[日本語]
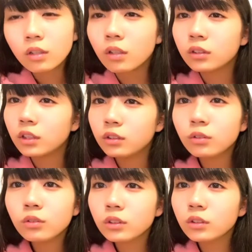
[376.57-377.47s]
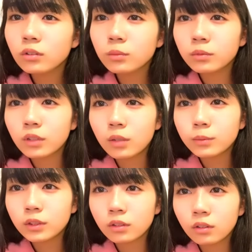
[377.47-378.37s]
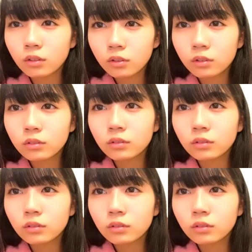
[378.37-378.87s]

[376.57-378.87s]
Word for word: いや先週の金曜日は雨じゃないか